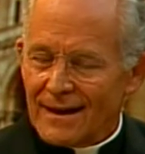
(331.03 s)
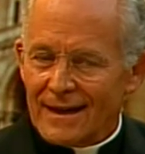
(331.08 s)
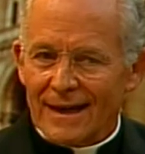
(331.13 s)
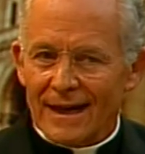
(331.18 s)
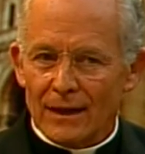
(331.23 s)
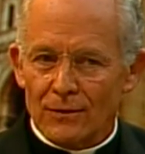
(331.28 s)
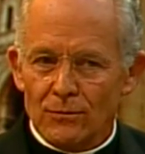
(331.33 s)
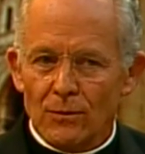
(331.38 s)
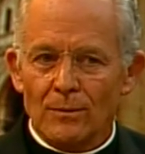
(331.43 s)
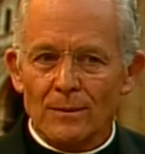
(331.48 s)

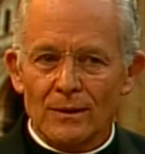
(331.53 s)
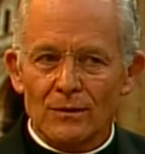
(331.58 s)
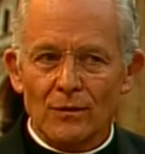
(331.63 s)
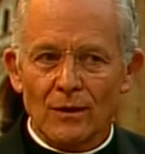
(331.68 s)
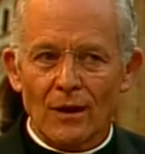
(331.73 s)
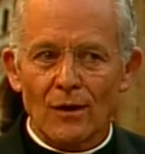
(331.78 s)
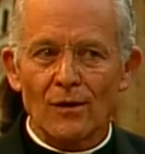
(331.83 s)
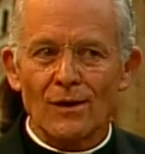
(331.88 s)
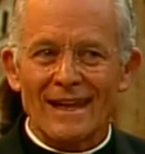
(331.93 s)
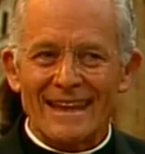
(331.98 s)
en un momento
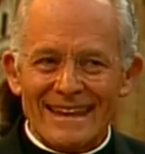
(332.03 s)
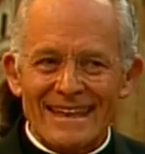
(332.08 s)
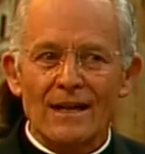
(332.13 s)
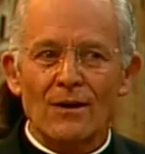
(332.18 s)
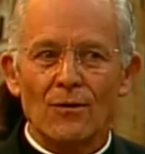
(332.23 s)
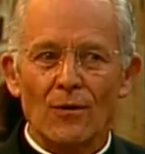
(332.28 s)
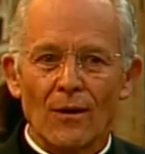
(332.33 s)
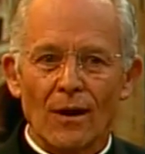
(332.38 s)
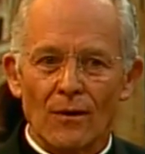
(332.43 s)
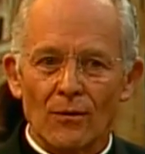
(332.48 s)
dado le
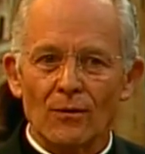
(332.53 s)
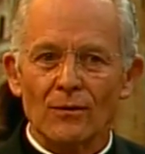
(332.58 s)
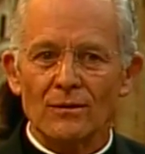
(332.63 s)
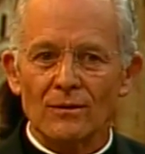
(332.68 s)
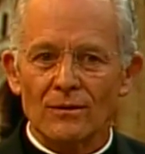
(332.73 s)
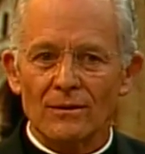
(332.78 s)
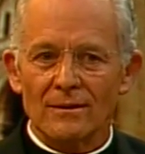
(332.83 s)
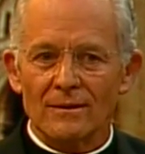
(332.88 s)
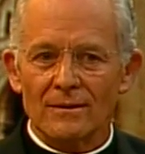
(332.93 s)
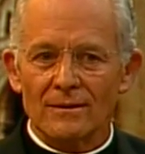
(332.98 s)
dijo a un
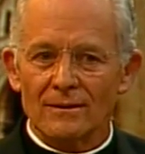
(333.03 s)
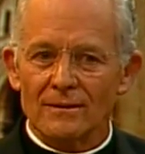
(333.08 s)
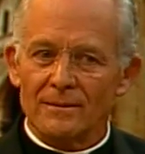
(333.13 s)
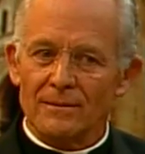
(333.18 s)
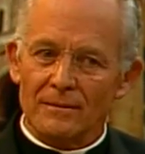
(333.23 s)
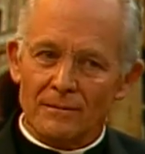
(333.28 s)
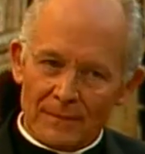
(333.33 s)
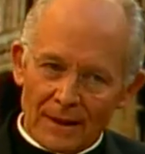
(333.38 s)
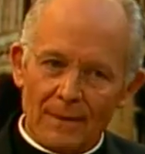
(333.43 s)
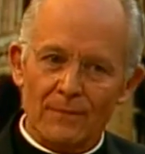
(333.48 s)

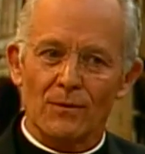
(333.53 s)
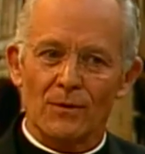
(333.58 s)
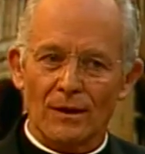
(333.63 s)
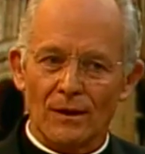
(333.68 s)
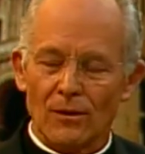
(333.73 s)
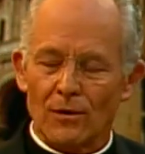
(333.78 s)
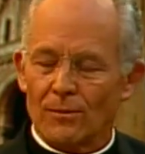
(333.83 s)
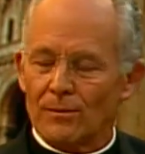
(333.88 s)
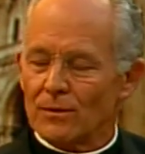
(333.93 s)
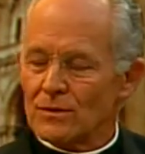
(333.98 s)
miembro
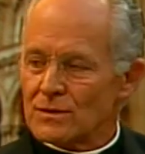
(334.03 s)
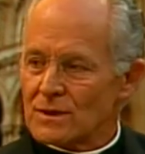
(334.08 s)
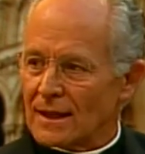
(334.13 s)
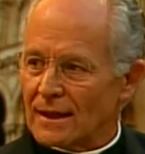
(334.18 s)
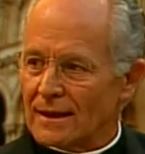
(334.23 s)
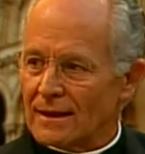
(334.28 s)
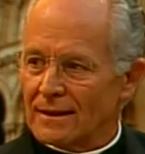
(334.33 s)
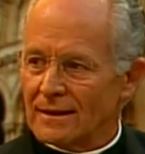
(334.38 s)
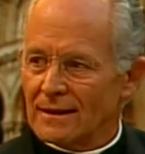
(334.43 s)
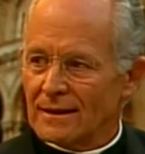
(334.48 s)
del Opus
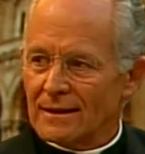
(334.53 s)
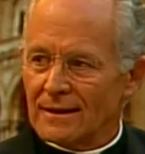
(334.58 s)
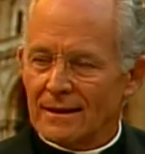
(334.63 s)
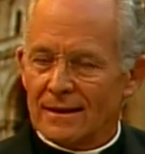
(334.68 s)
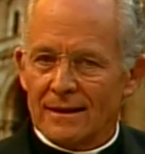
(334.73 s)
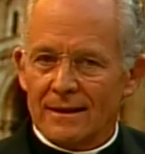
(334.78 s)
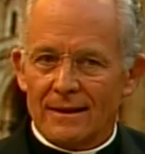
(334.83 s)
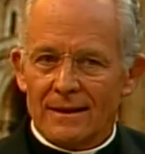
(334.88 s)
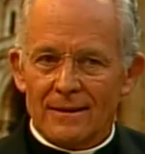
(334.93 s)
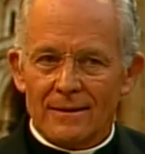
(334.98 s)
Dei,
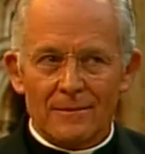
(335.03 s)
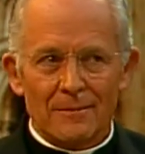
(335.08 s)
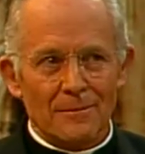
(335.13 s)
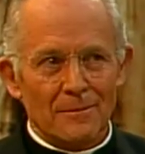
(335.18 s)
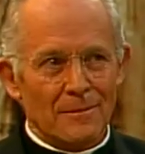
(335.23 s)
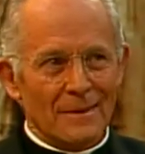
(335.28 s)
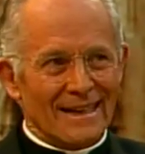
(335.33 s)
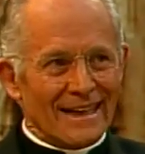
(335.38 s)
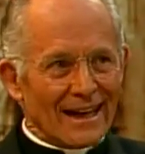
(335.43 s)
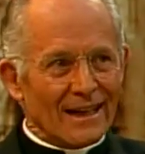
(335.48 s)

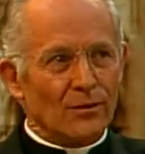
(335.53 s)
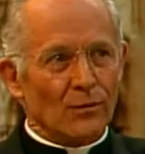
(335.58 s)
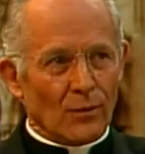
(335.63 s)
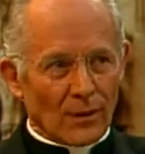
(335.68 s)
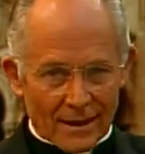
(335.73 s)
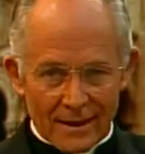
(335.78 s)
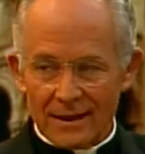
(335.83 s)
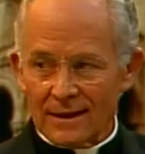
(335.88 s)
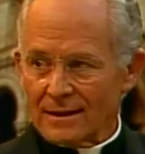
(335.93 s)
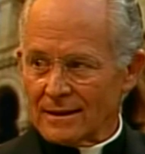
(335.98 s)
mirando
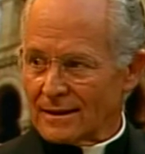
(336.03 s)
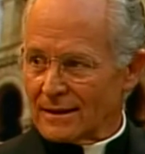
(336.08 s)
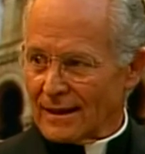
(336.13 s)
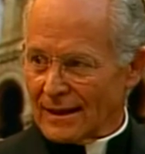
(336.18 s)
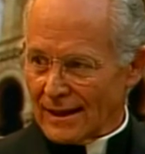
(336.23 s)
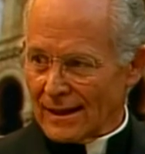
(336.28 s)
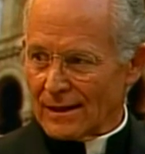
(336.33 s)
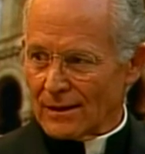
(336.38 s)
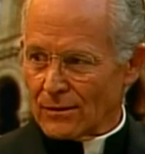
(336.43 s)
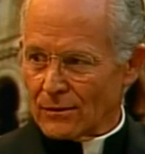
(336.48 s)
ahí
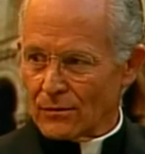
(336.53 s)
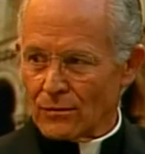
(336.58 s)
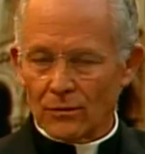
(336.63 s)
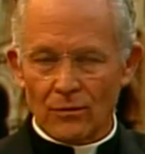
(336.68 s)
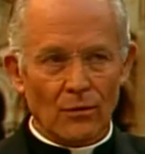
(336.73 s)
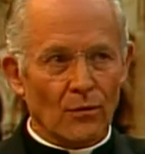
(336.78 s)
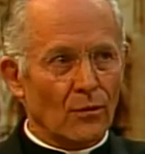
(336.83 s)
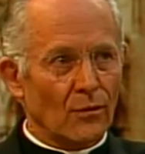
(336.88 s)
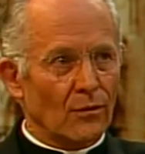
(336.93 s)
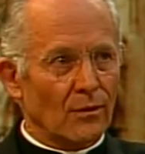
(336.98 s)
el, un
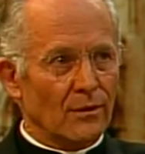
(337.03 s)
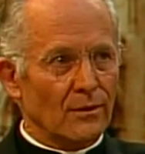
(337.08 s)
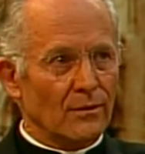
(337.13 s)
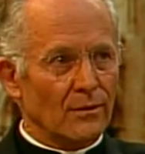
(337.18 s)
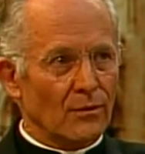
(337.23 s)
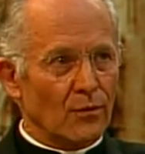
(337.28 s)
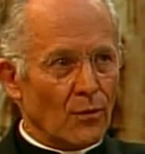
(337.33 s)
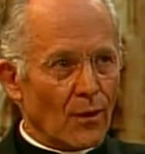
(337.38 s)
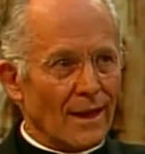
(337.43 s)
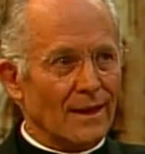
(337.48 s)

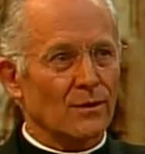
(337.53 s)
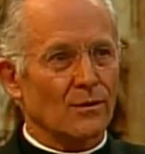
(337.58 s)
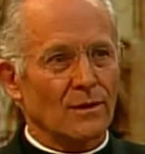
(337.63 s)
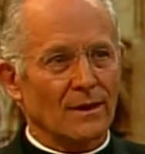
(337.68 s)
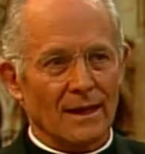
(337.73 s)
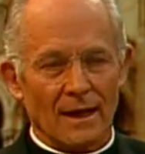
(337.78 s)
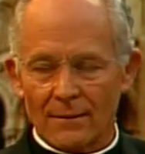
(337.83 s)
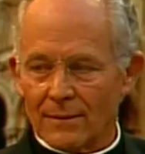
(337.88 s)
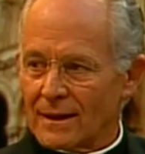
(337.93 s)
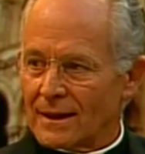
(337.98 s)
cuadro de
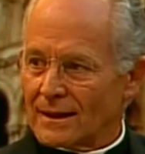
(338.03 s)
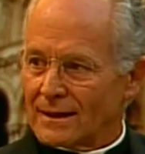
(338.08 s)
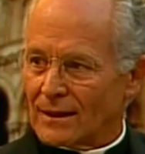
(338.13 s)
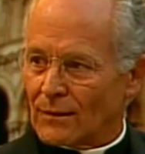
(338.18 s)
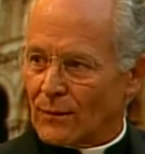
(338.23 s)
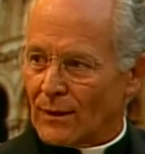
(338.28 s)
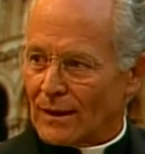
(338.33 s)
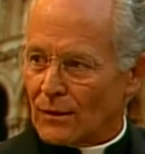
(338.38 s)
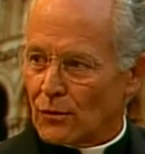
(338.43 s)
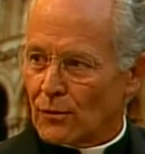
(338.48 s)
la Virgen de
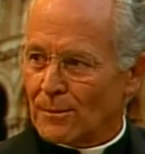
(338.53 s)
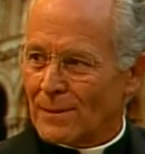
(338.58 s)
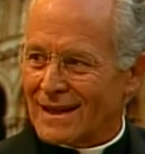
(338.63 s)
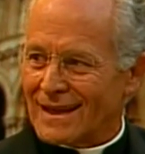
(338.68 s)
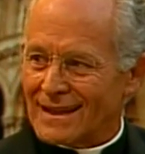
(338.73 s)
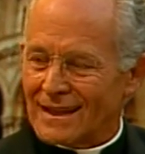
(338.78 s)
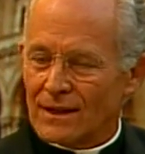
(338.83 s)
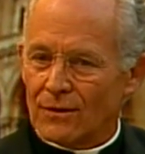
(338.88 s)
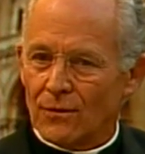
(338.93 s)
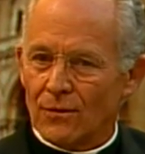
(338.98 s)
Guadalupe, le
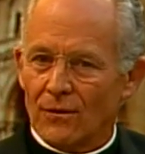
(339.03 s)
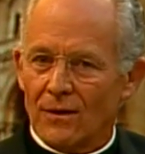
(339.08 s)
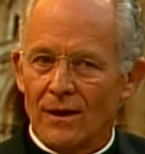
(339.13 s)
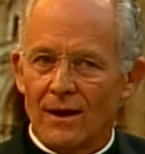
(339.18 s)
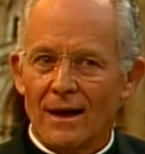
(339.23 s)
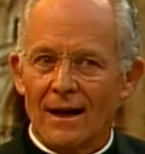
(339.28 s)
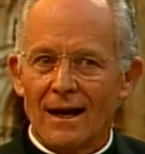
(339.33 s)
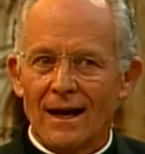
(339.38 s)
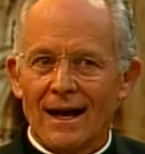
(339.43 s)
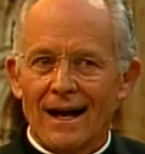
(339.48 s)
dijo,
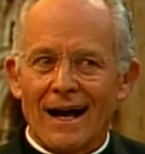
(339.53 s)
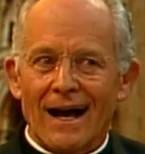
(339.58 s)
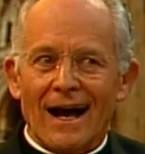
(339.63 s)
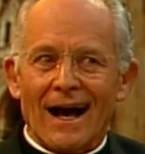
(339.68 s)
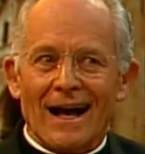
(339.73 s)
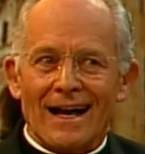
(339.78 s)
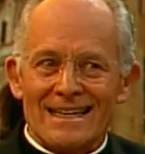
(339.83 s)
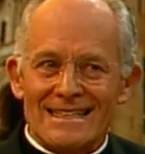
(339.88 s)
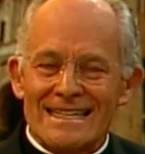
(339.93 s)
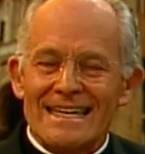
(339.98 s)

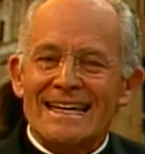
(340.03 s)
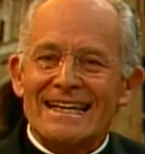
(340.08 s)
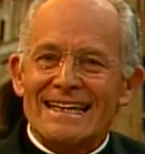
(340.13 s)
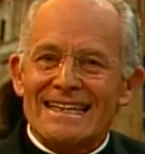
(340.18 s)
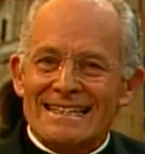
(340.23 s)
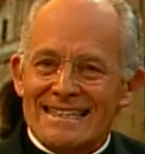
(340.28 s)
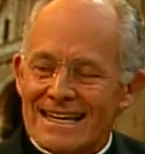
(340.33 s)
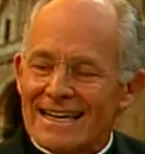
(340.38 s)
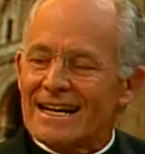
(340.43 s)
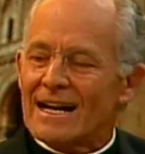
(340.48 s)
así
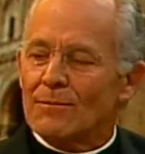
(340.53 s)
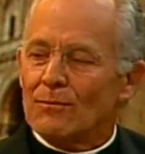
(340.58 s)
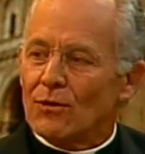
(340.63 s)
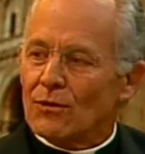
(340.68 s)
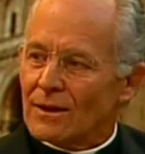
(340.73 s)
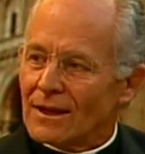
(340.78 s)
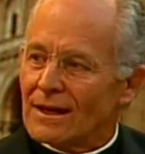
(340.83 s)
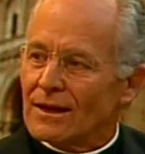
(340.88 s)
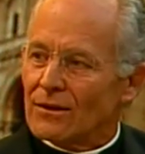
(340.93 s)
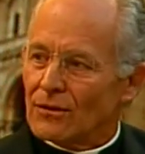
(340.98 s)
quisiera
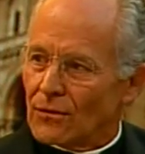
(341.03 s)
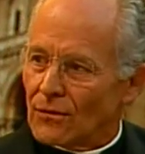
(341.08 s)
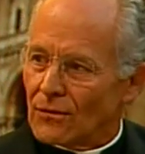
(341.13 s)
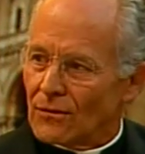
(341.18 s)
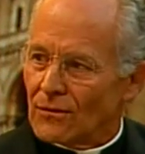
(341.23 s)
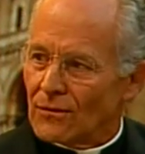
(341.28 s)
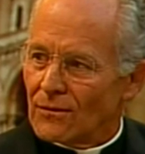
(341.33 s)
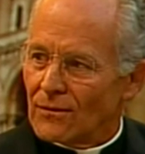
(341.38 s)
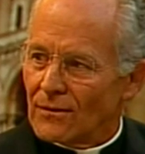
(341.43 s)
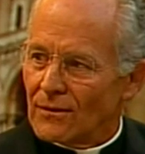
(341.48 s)
morir yo,
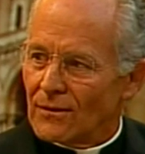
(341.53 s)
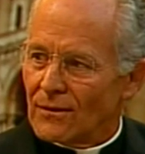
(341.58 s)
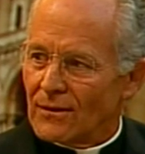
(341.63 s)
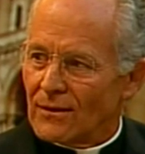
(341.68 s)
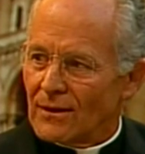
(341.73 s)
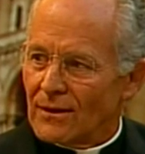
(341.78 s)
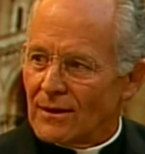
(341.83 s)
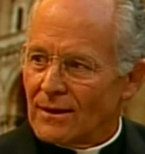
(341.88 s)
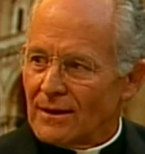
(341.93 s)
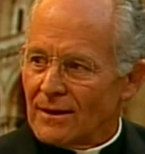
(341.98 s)

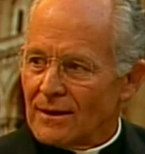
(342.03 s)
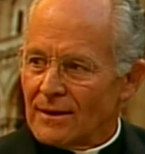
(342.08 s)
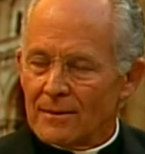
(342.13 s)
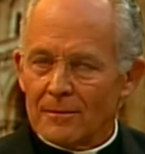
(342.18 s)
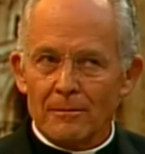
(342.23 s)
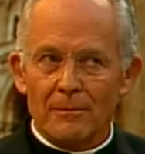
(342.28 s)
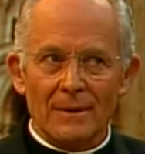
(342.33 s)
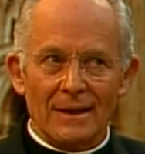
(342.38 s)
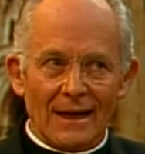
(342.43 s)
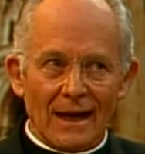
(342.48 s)

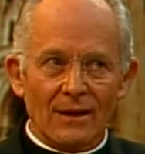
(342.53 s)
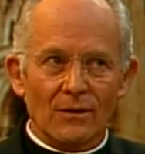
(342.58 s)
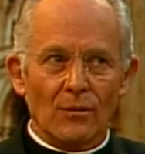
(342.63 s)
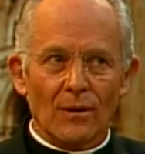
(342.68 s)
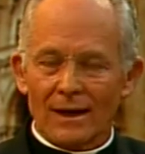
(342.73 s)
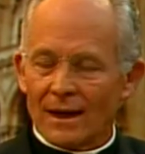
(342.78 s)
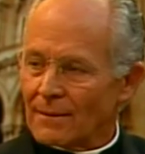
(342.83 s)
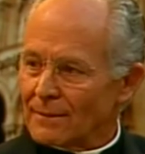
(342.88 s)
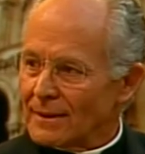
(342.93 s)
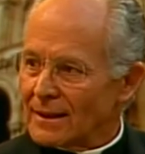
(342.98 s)
mirando a
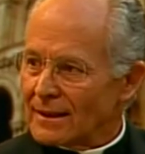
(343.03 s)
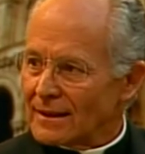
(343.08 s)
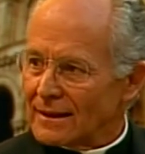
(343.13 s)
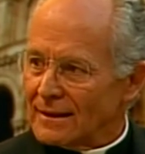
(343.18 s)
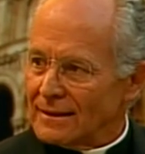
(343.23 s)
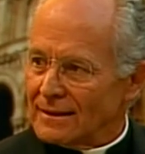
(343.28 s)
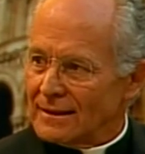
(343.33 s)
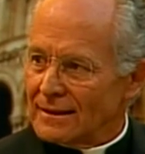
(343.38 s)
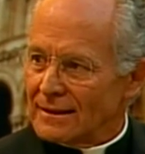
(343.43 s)
la Virgen.